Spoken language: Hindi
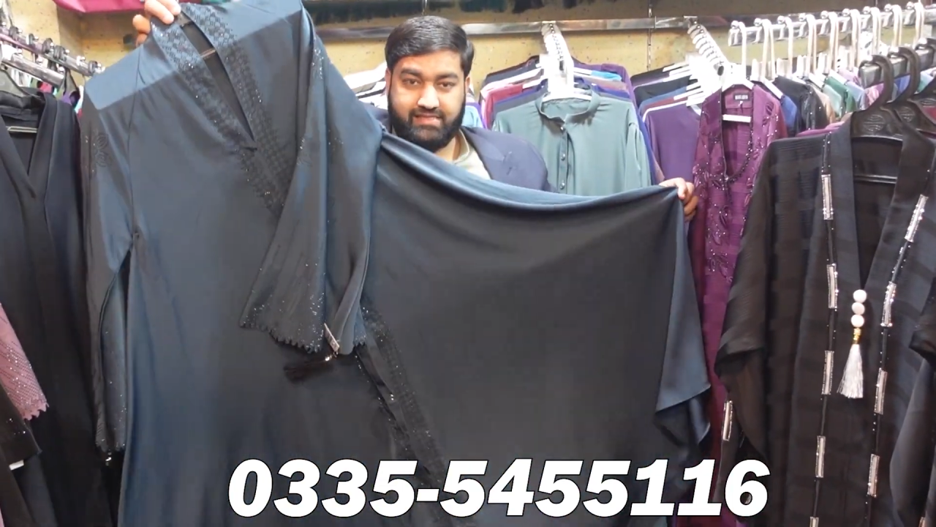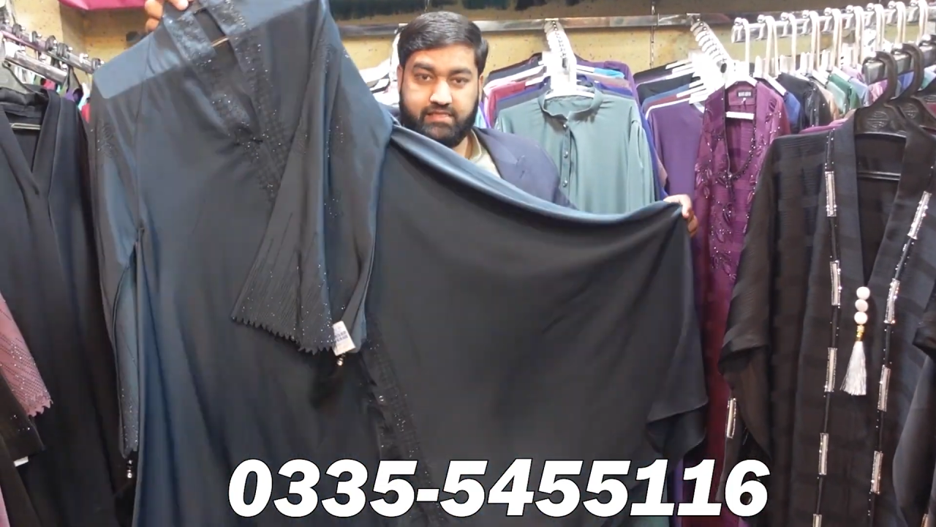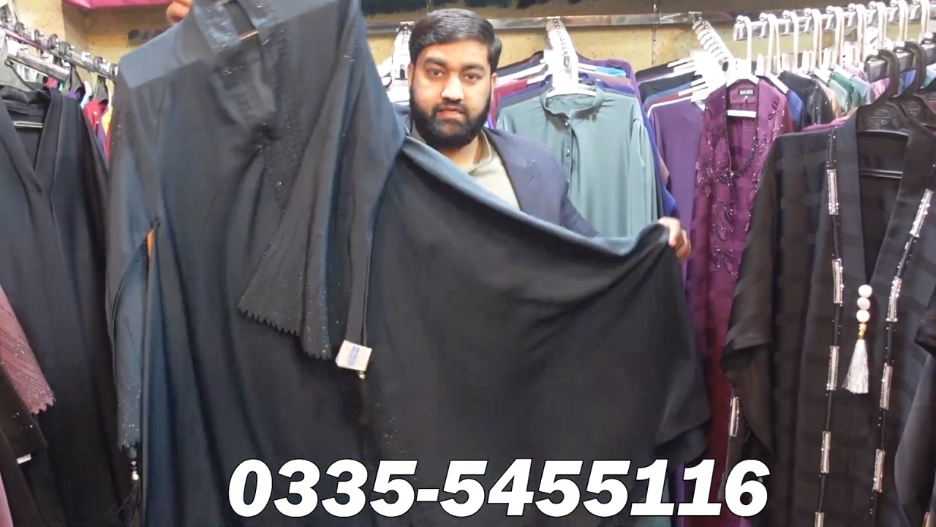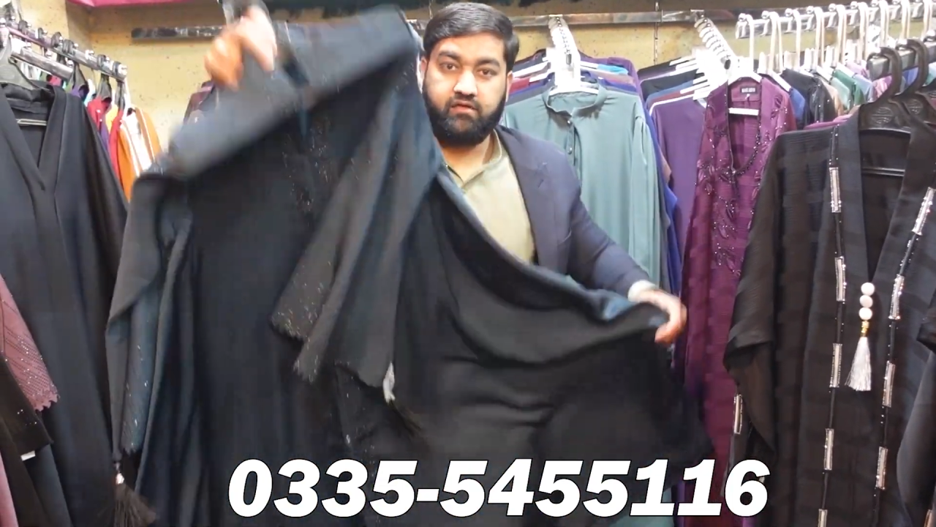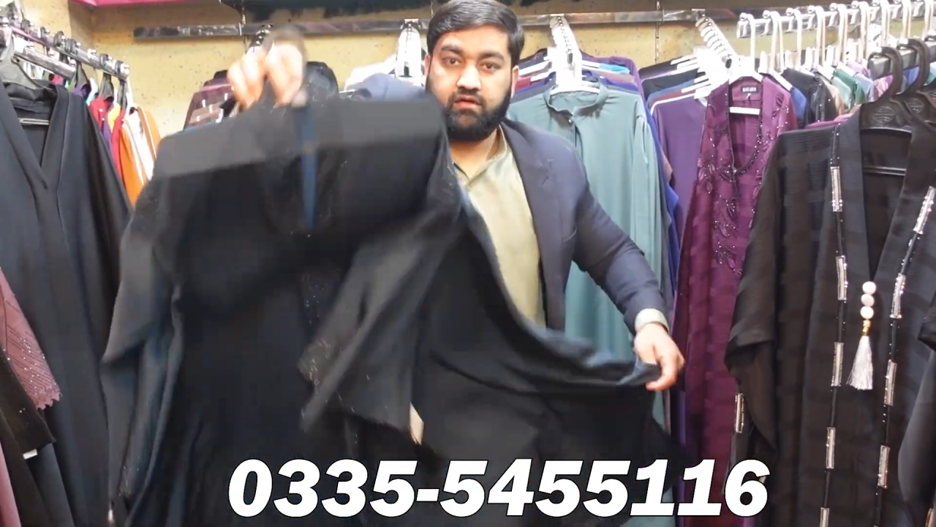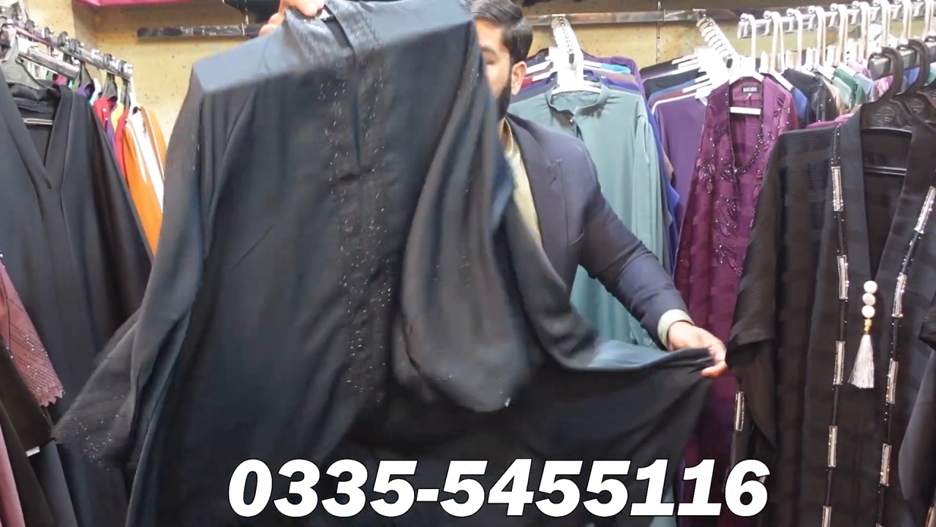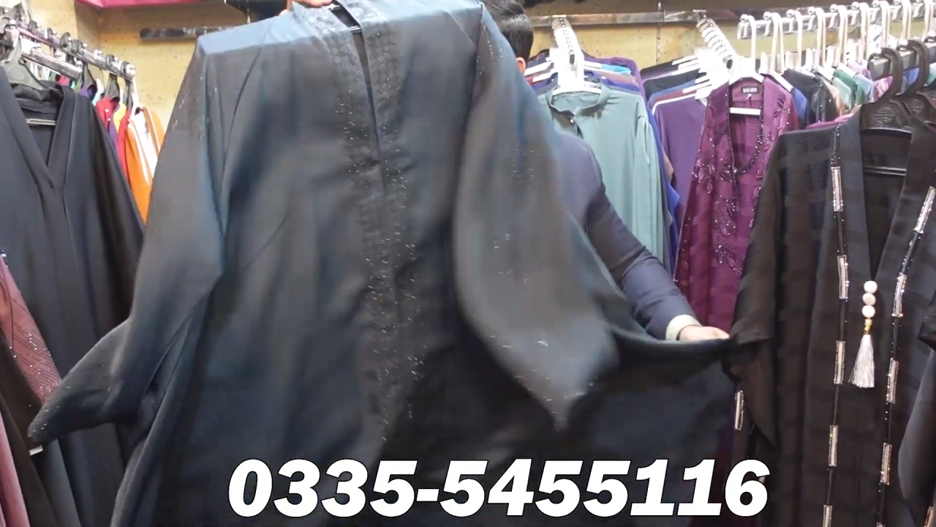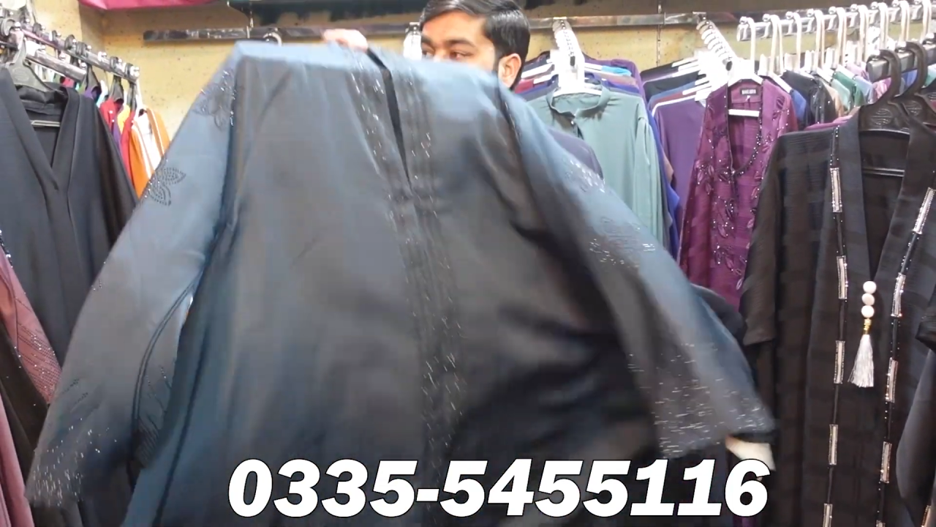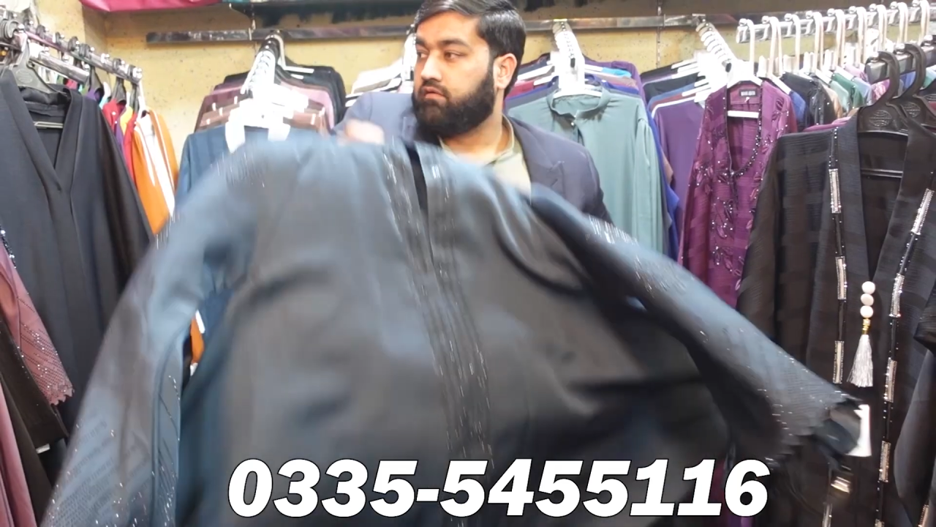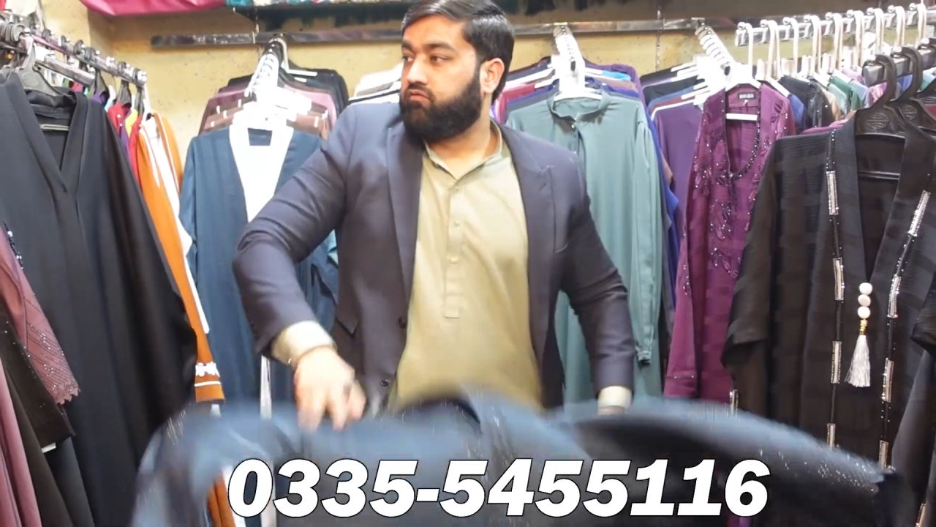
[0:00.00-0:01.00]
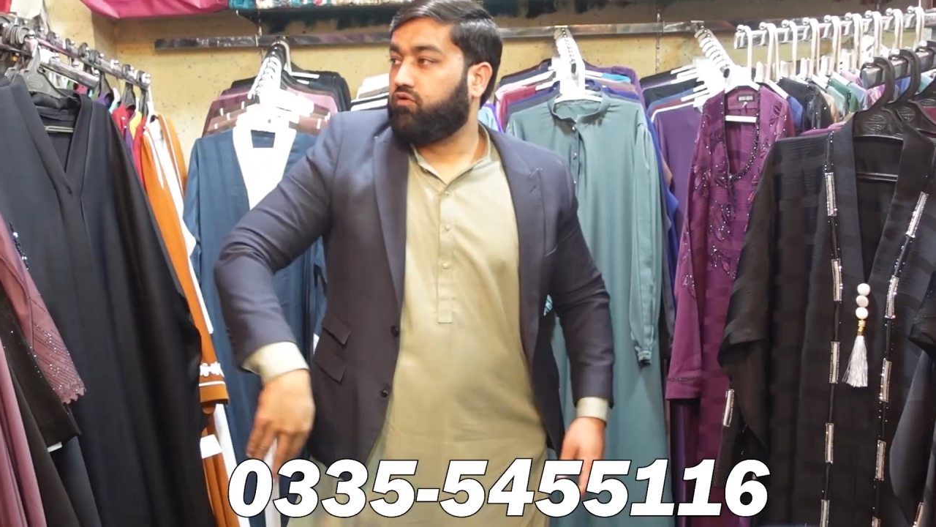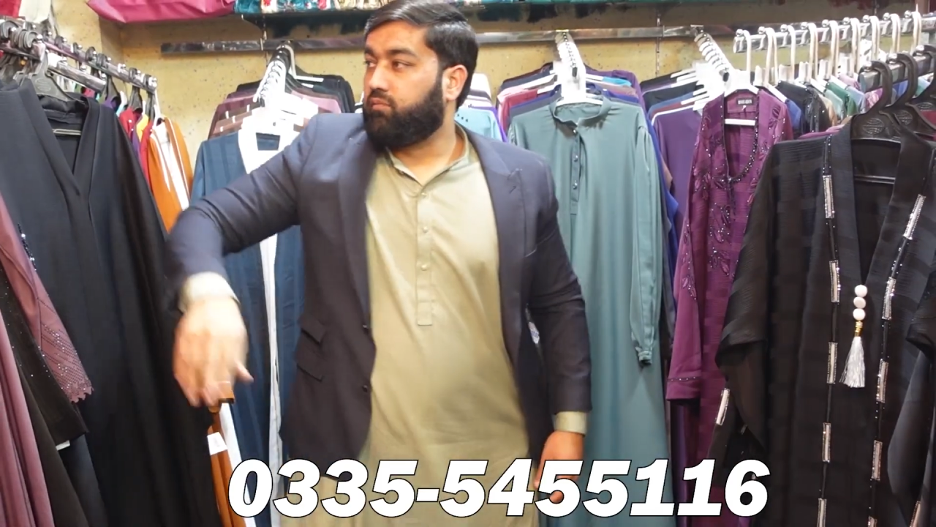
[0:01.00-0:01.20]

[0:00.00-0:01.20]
मैक्सी फुल